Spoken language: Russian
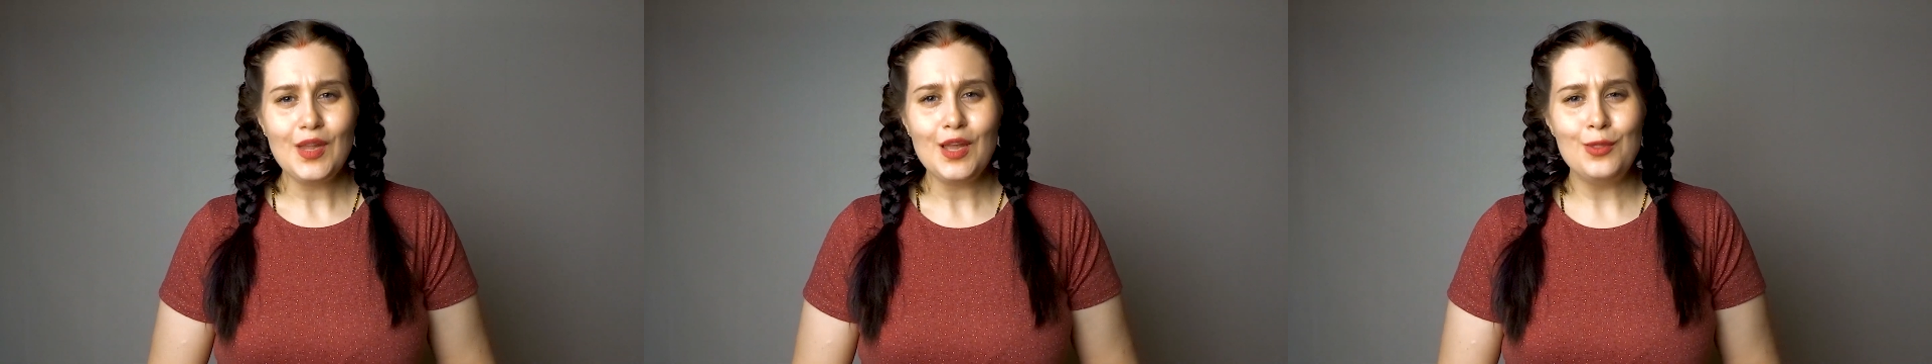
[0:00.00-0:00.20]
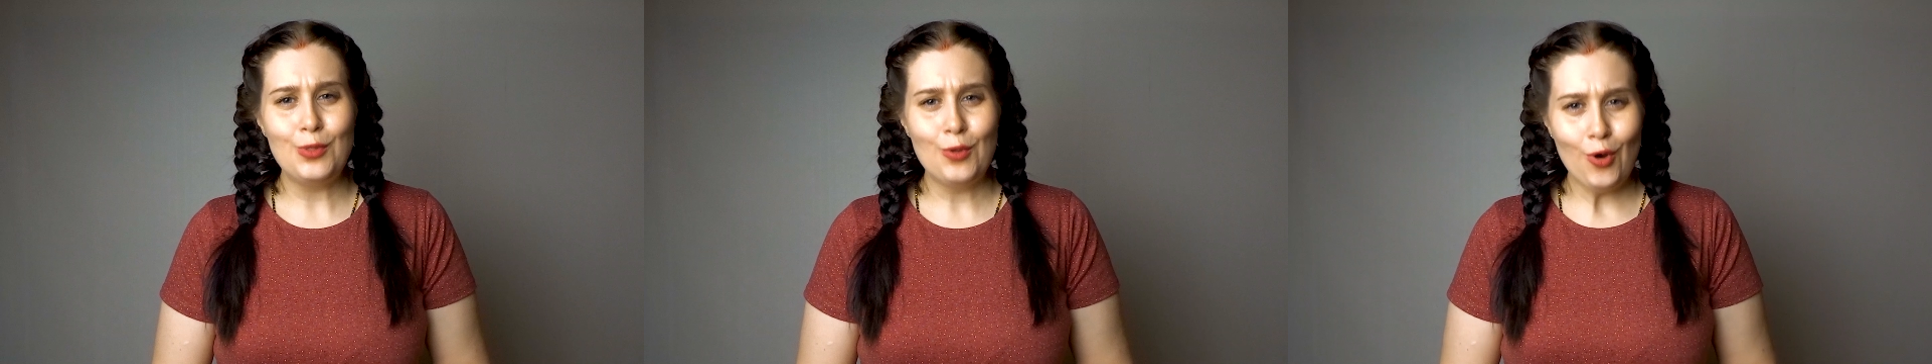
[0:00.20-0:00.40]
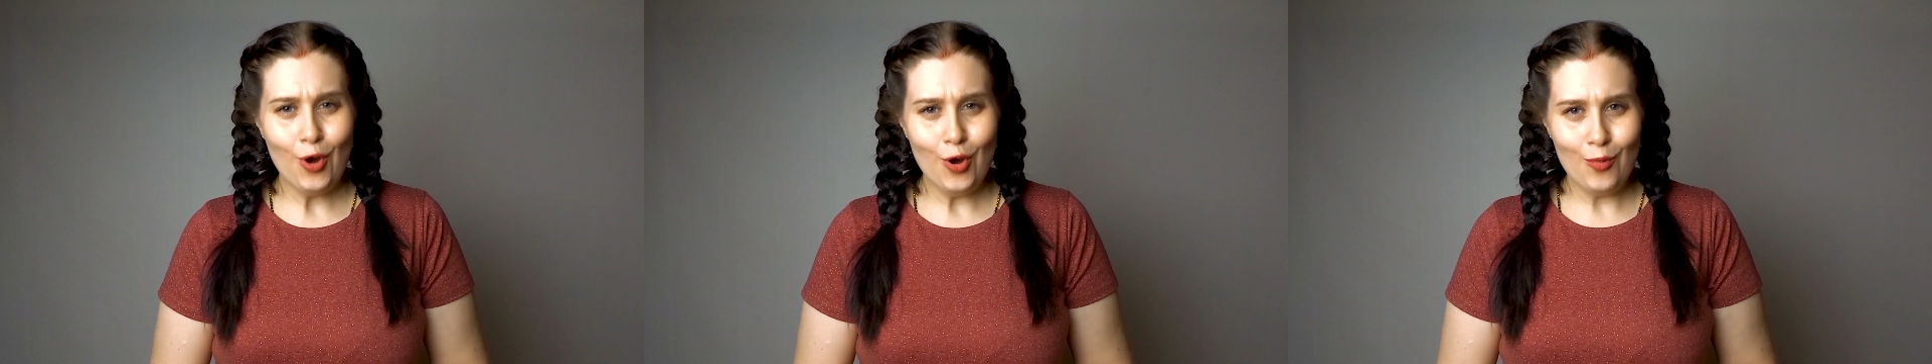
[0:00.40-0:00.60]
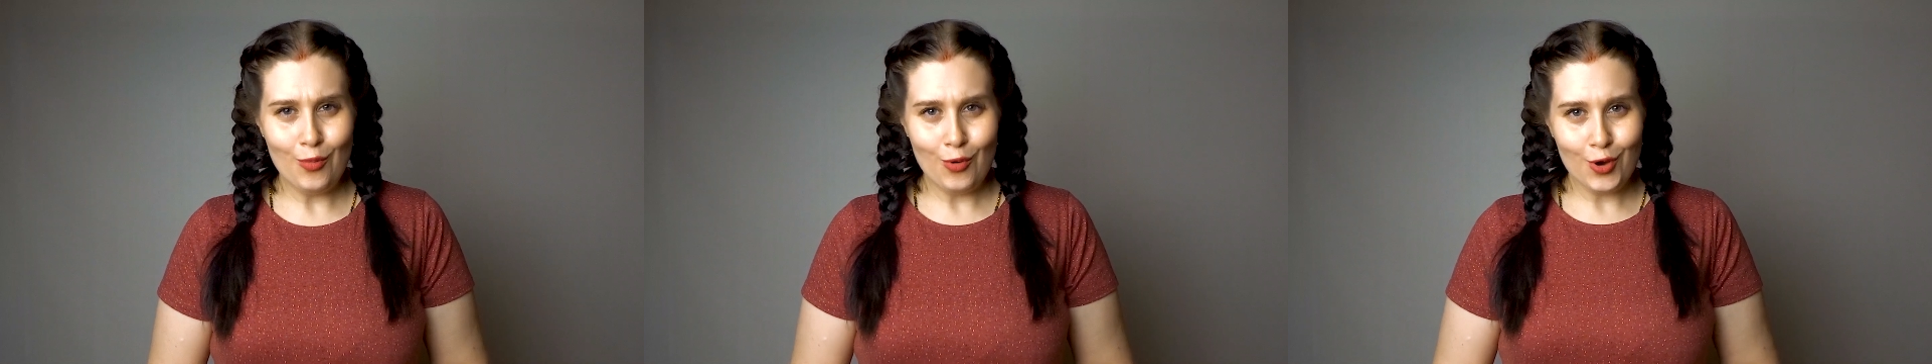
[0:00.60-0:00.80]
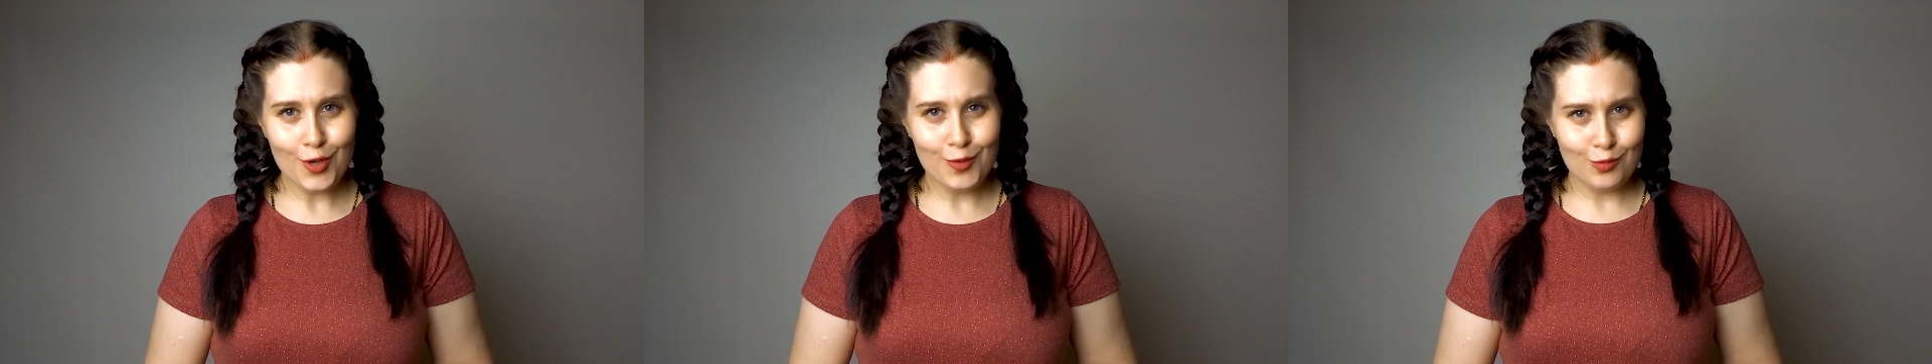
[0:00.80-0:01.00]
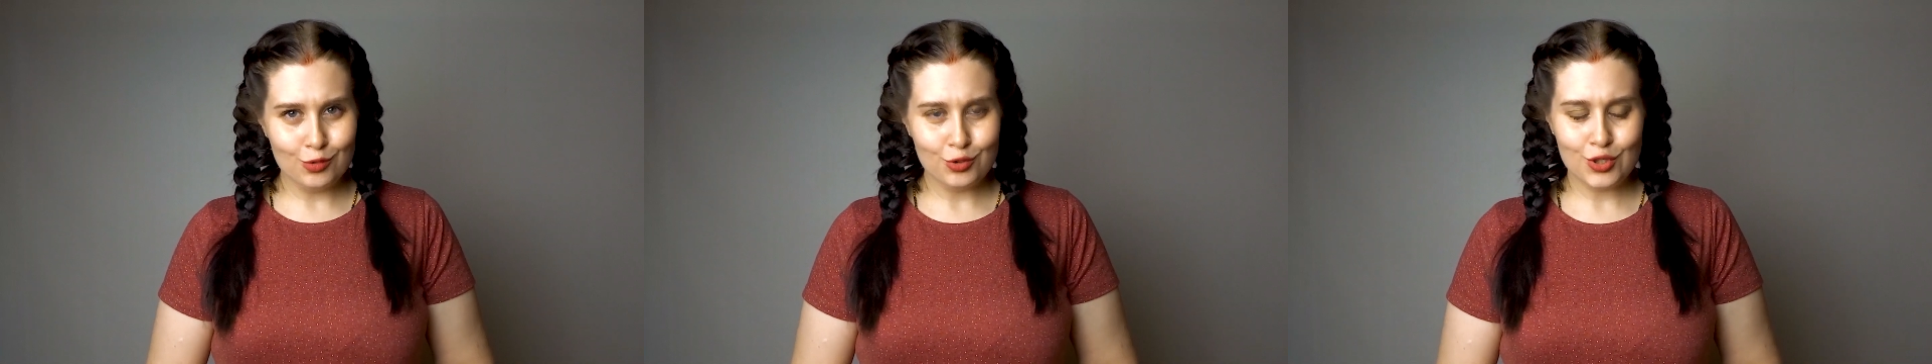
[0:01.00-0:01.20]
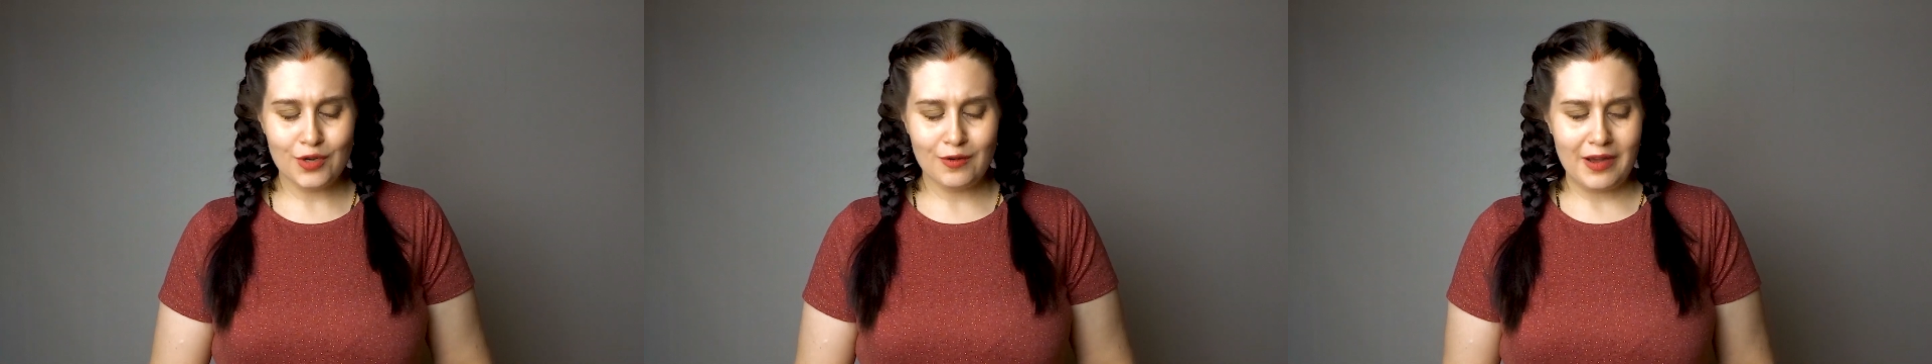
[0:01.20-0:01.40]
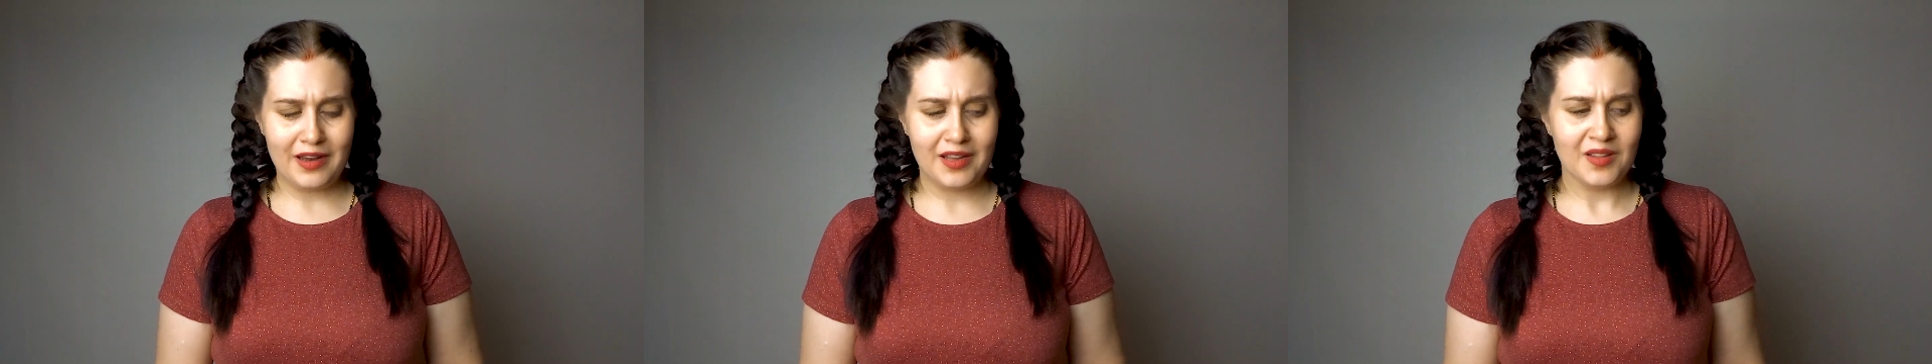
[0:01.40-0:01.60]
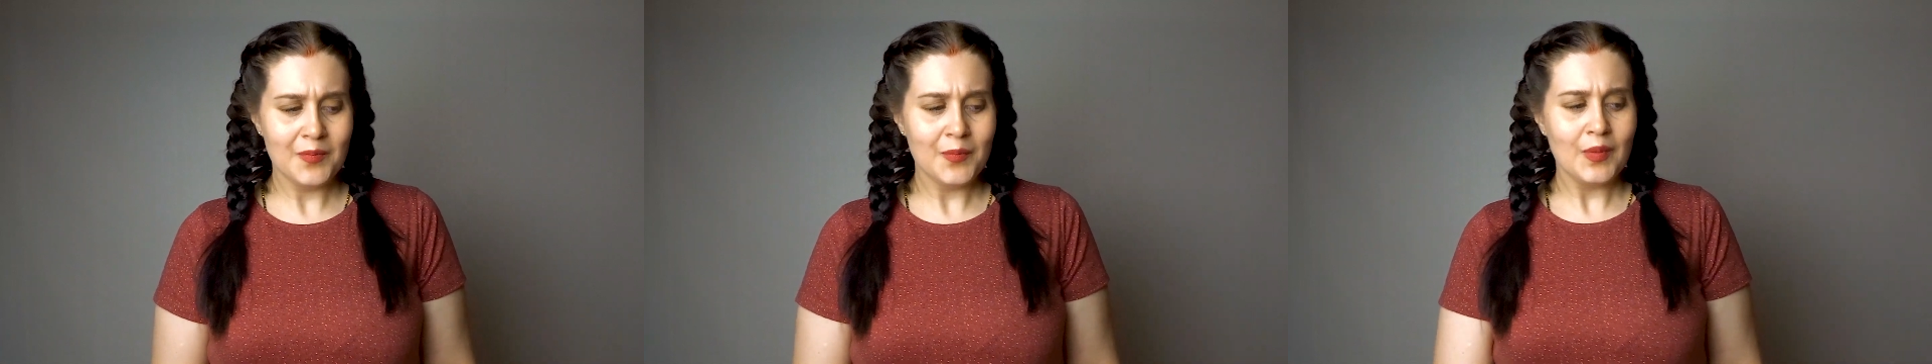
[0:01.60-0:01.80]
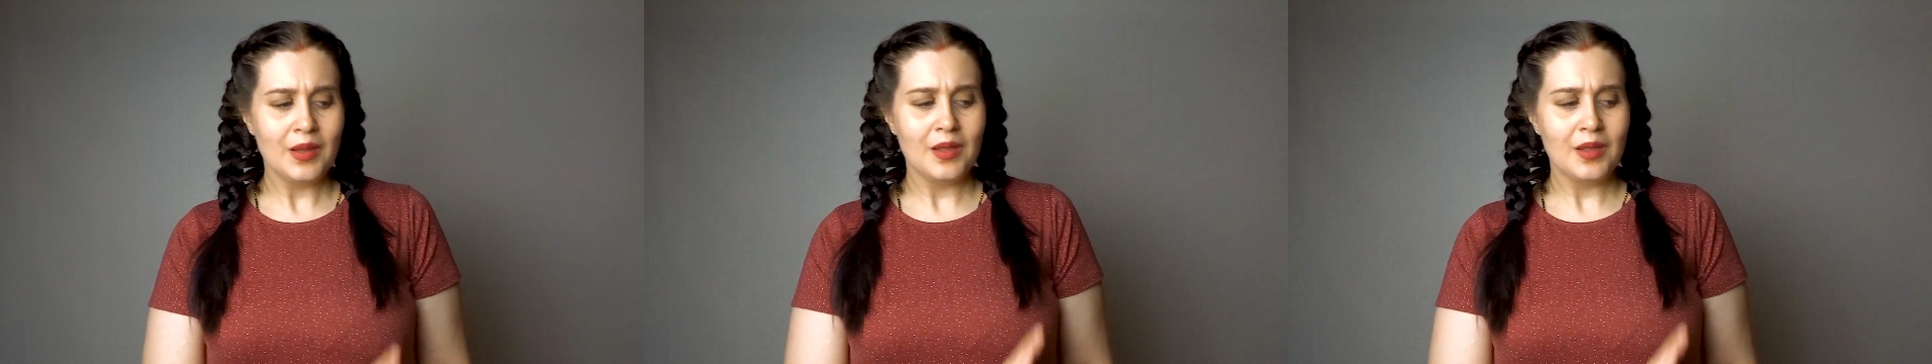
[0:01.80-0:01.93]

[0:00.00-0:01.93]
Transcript: но мой муж говорит,